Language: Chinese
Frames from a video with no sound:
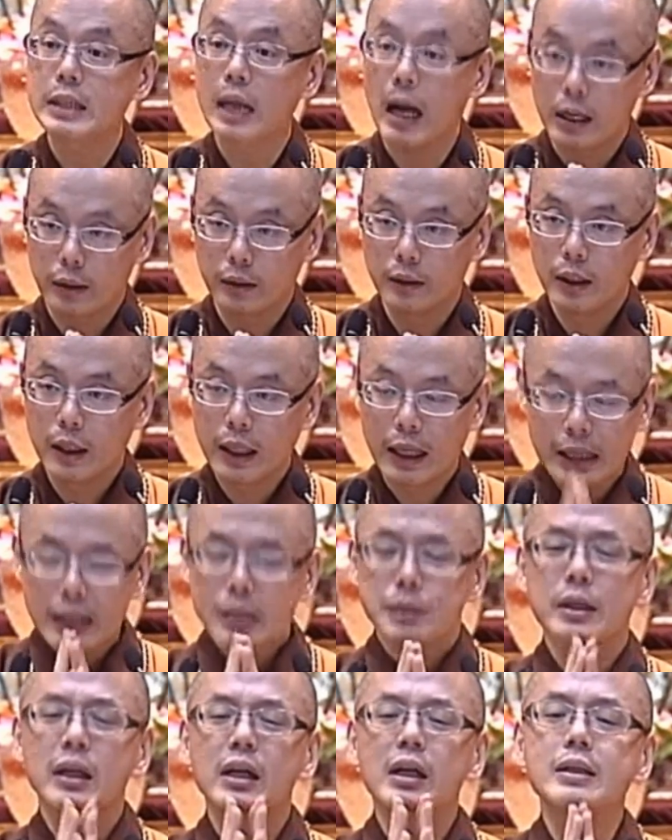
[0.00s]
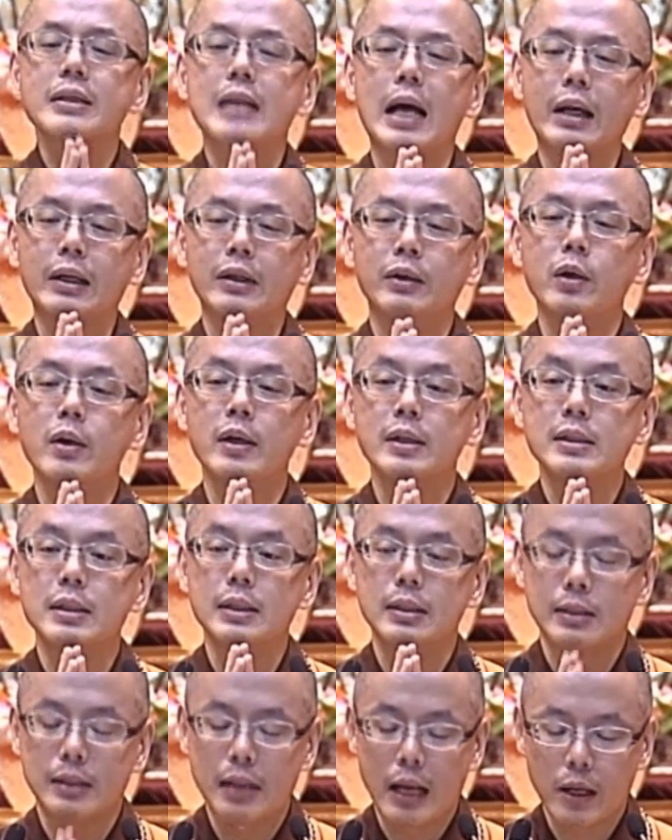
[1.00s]
掌啊，因着合掌你又很
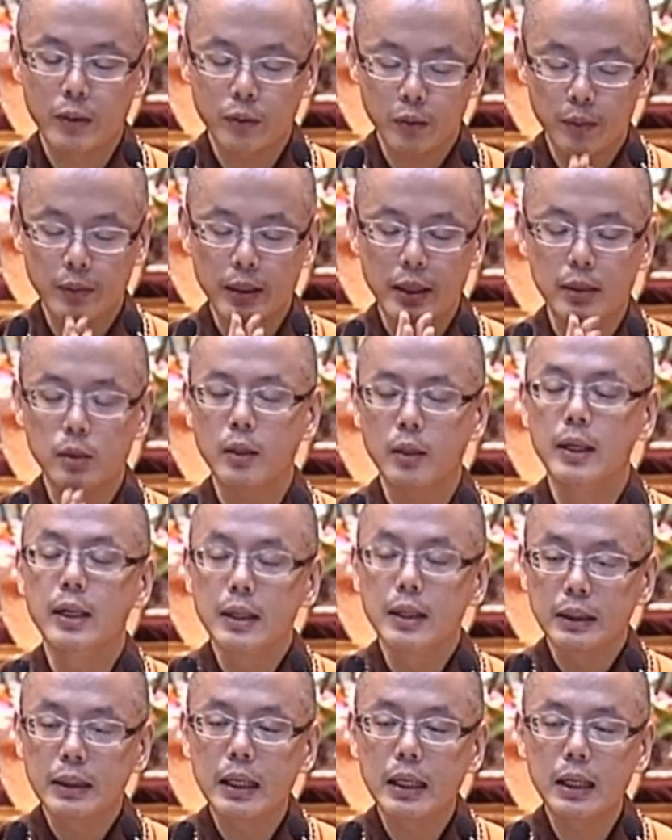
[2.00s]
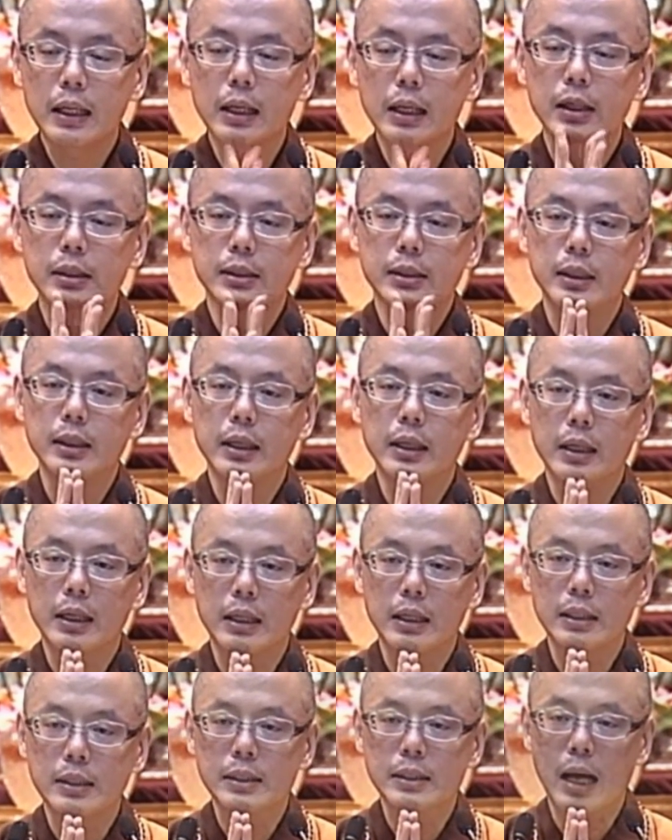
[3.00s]
紧张，对不对？所以第一个请你
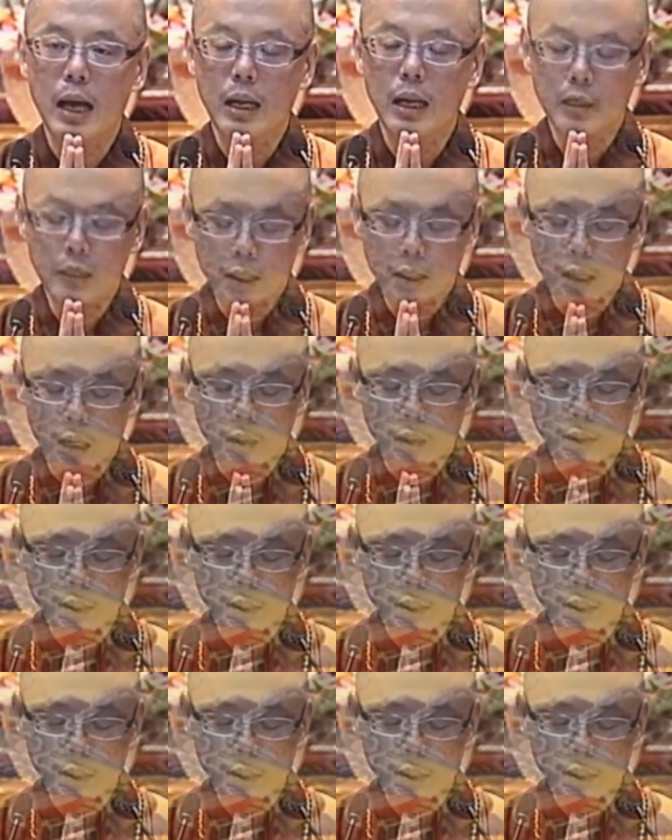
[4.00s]
合掌，然